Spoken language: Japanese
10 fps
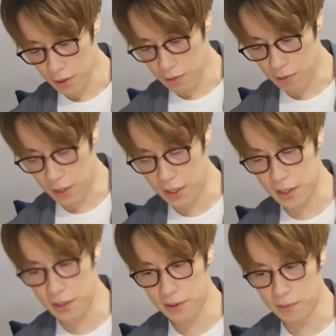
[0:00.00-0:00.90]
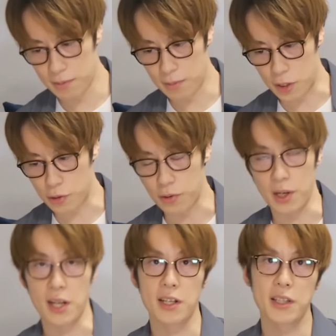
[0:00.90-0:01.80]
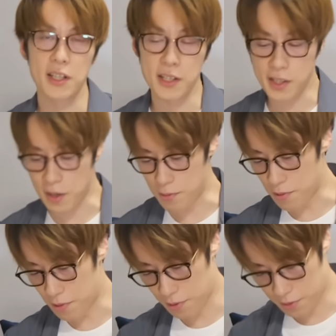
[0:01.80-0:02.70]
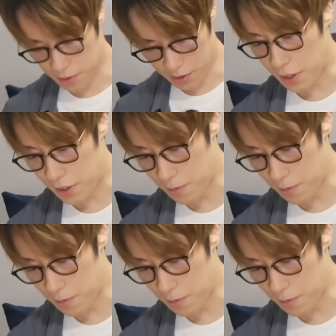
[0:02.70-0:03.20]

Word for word: これ、まあ、ちょっと開けていいですかもう。いやで